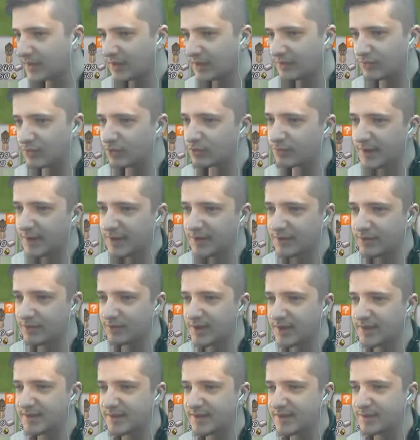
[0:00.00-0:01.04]
Donc maintenant, on
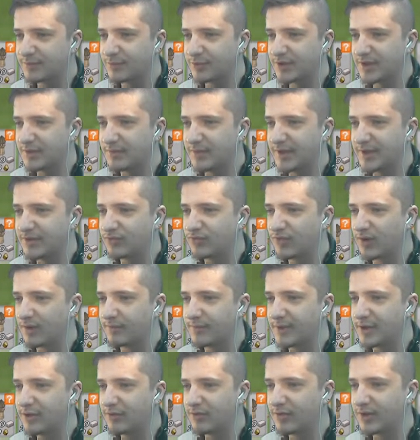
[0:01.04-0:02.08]
a disponible les tours
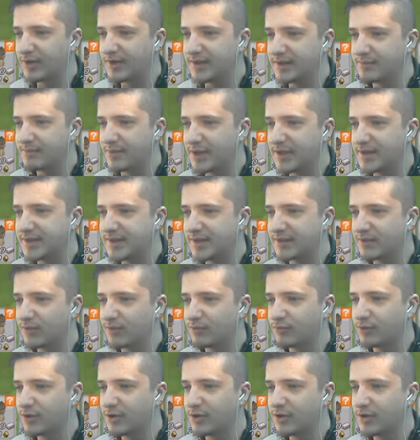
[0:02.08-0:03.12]
améliorées, des palissades en
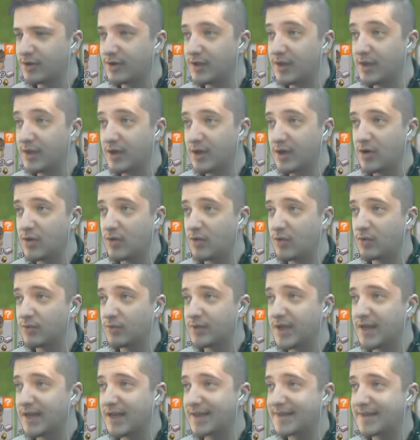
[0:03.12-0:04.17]
bois. On
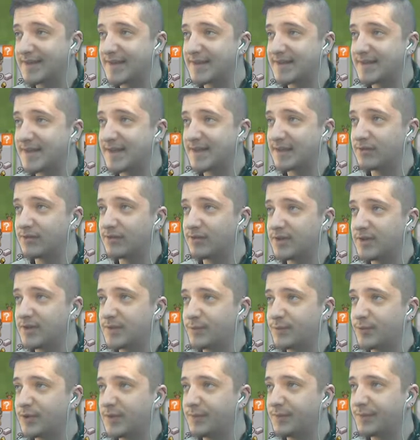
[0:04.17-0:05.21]
a la caserne de
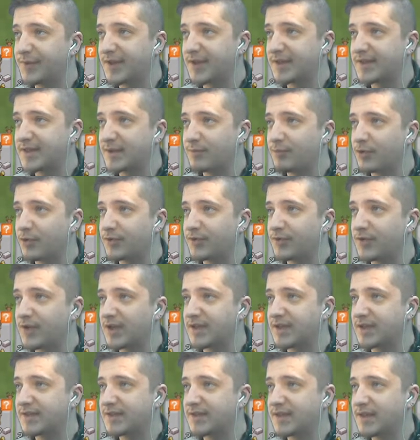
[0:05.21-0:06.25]
disponible. Très important, la
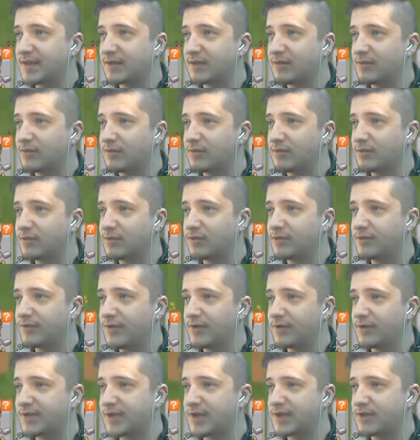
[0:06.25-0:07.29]
caserne. Je vais
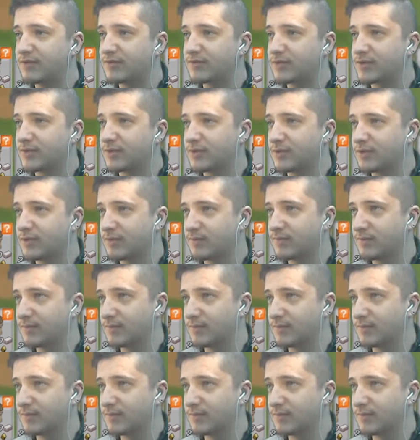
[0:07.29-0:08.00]
lancer la construction.